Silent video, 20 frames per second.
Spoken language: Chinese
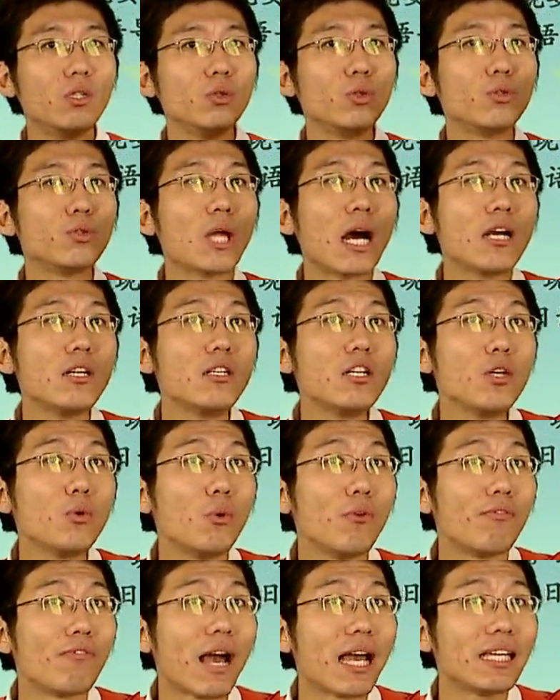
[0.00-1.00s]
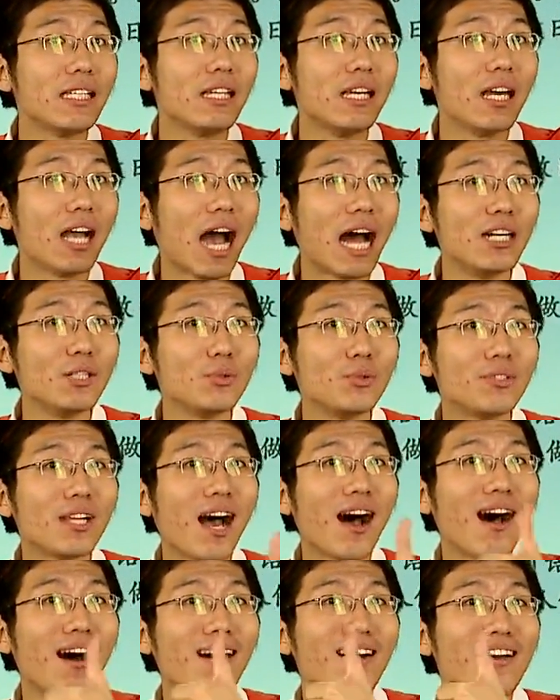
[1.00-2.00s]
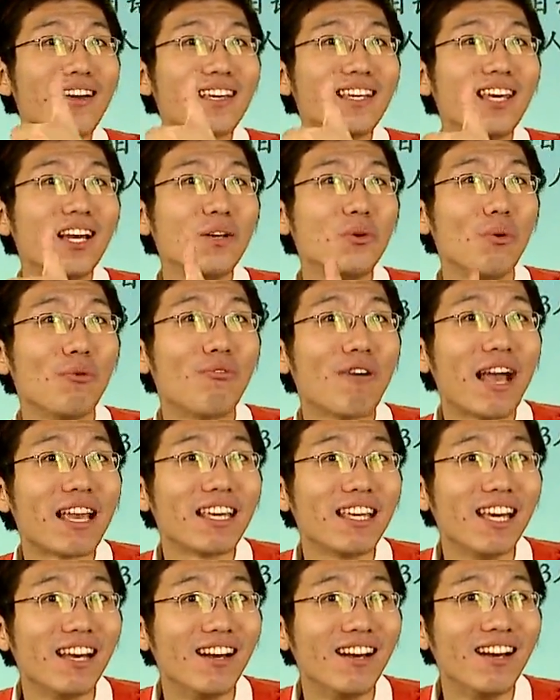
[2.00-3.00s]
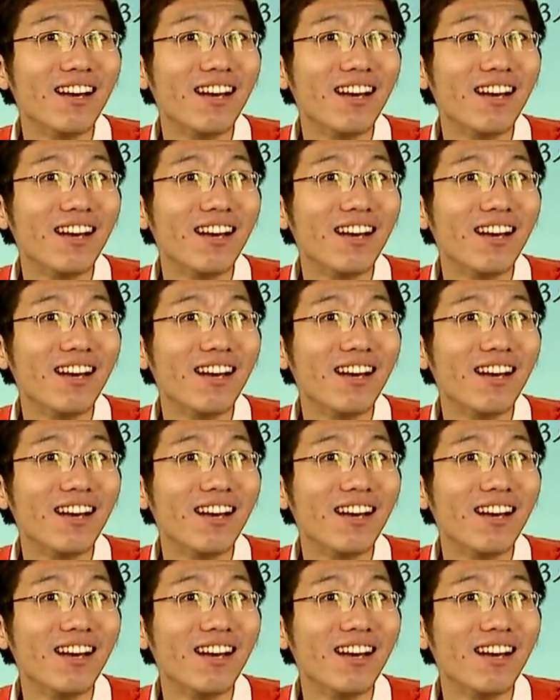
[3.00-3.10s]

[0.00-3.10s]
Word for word: 去当日语翻译还是去当英语翻译？